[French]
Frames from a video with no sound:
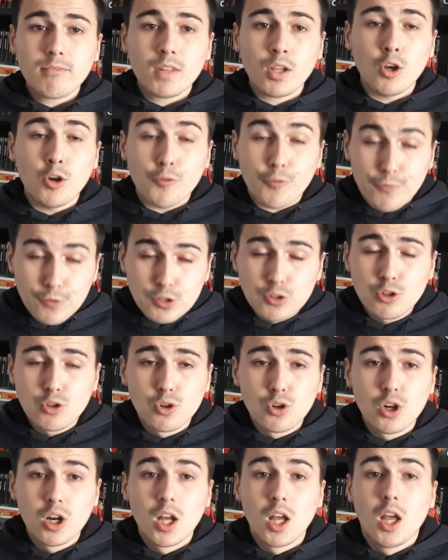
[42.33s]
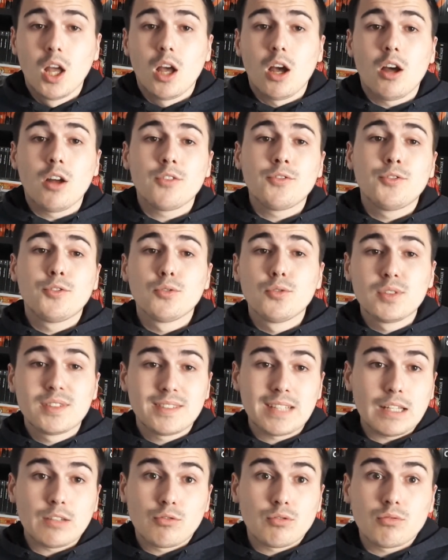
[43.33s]
euh, Funko euh, de
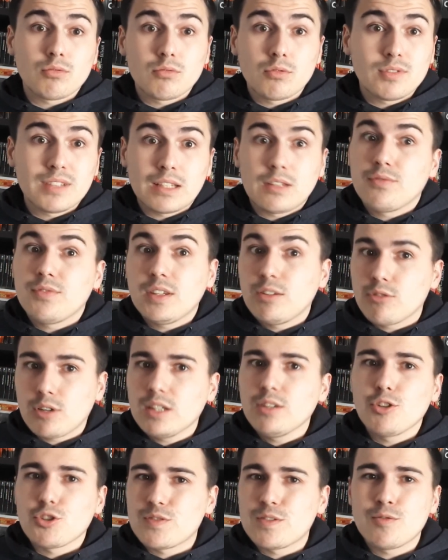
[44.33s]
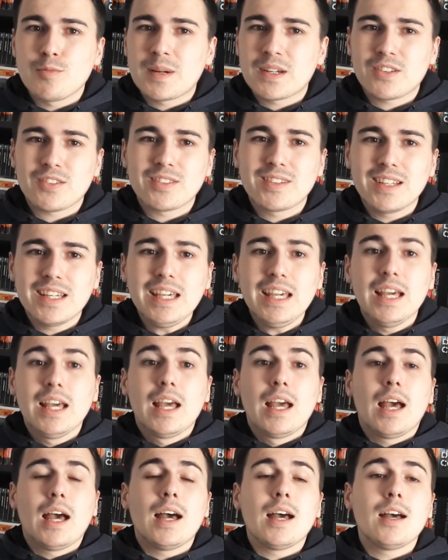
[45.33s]
cette de cette figurine que je vais vous présenter
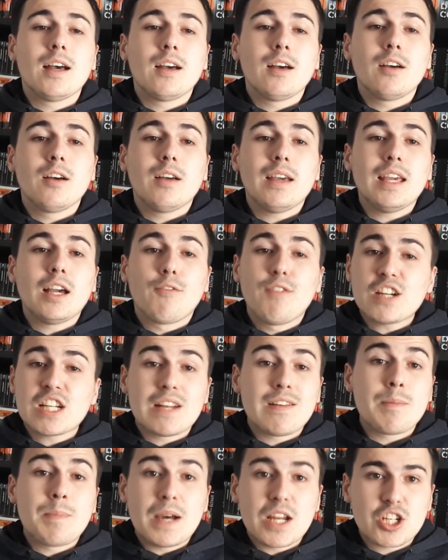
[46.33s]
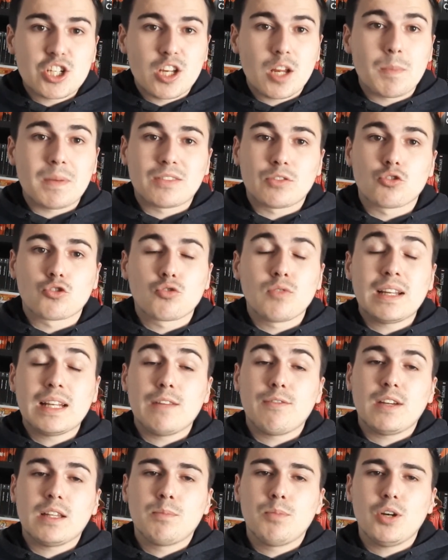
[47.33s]
et en fait je l'avais pas acheté parce que je trouvais que
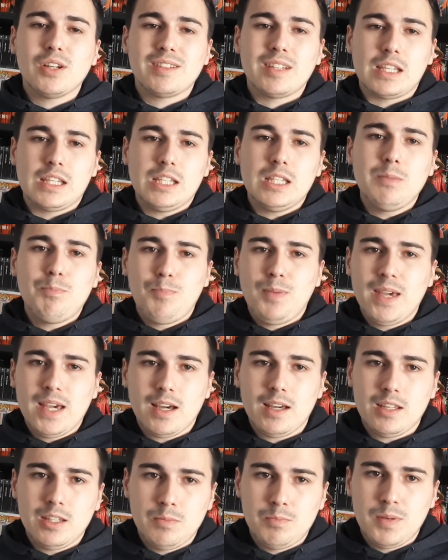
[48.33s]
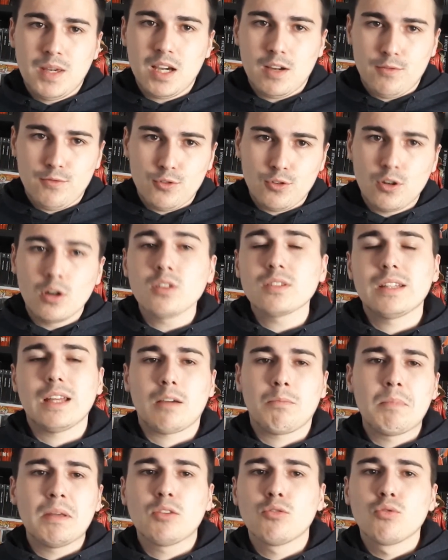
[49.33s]
les frais de port étaient hyper hyper violents
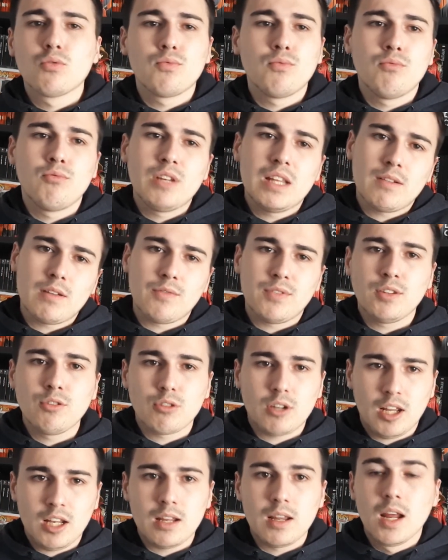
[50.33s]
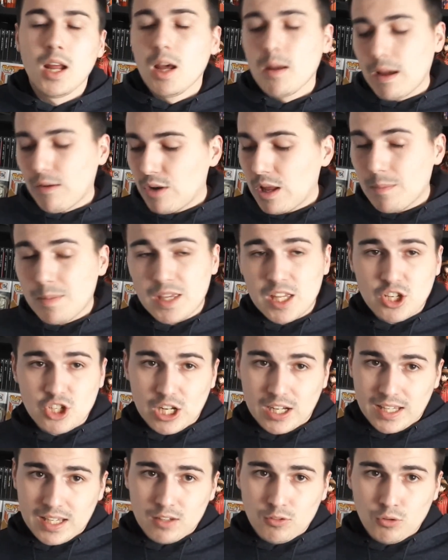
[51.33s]
c'est-à-dire que mettons vous vouliez ma figurine là vous l'avez payé
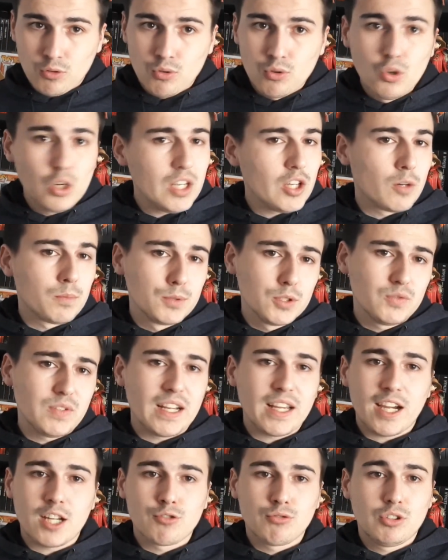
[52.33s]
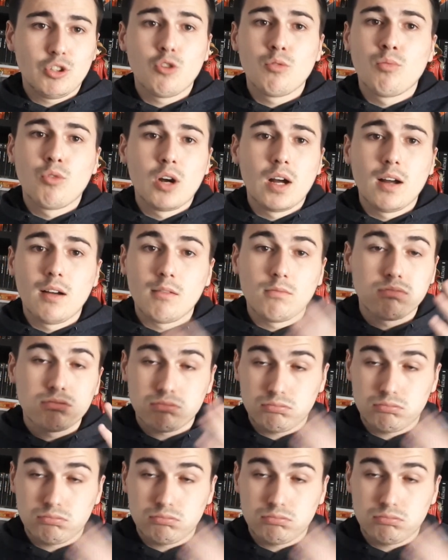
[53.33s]
déjà 15 euros et en plus il fallait rajouter au moins